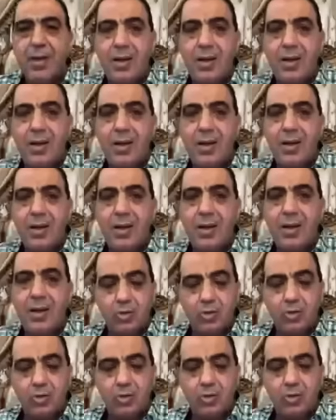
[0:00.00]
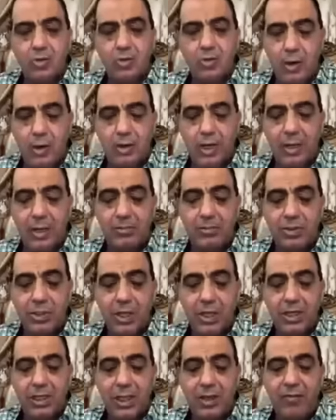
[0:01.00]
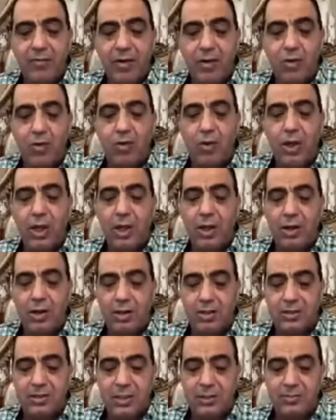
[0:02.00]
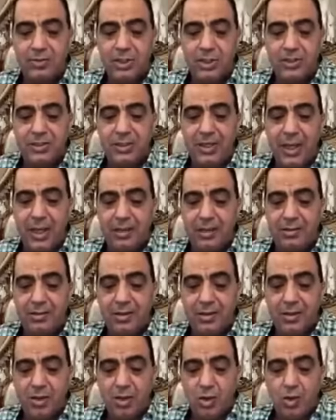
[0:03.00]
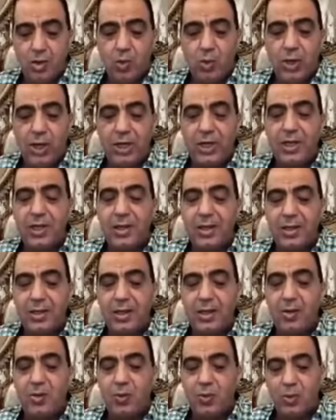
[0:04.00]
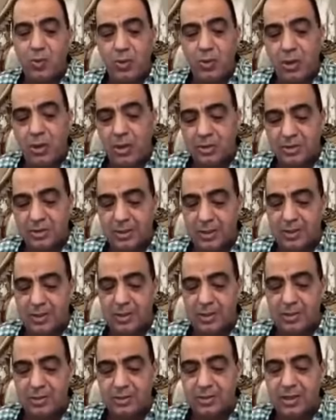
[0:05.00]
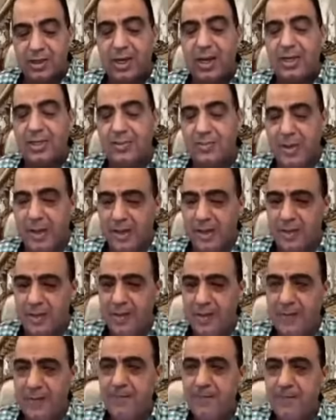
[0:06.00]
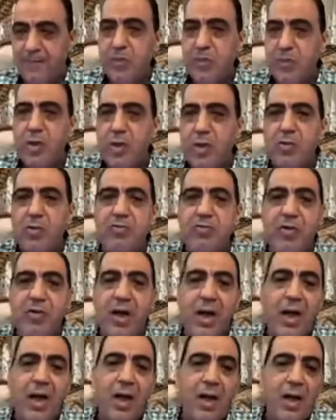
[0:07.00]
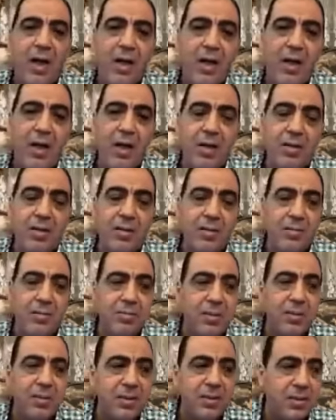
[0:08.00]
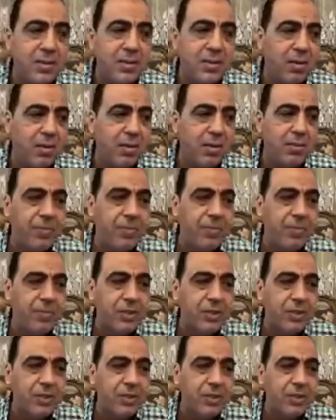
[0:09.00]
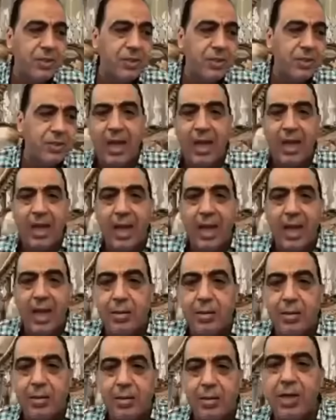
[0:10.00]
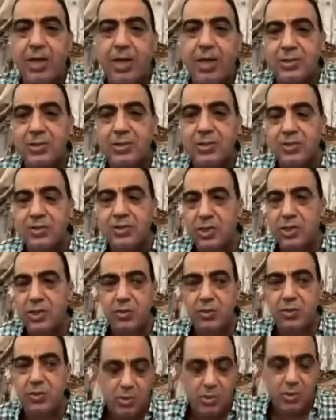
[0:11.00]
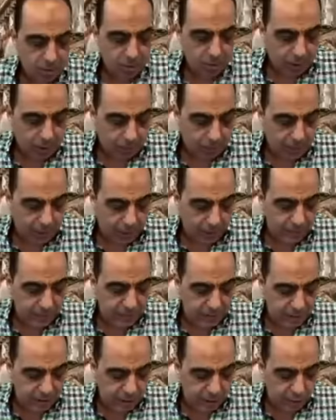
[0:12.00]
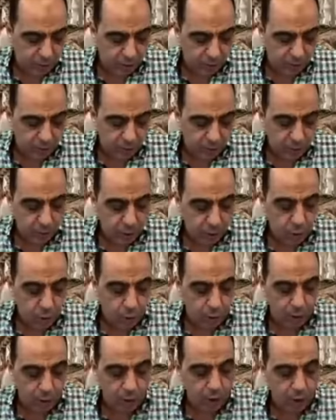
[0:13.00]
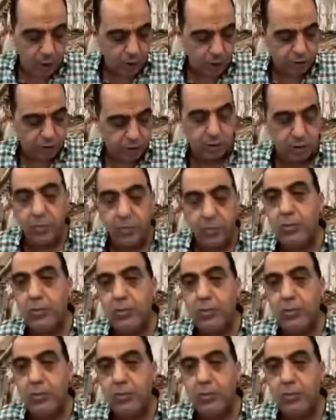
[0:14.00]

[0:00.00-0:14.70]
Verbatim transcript: 5 مليون دولار بقى وكلام بالشكل ده فقالوا له لا خلاص يعني مش عايزين حد وخليك كده وخلاص يعني خلصنا رايح دماغنا ف آه، مستر بيتسو موسيماني قال مش جاستن سيرينيو طب يا عم سيرينيو هو لورش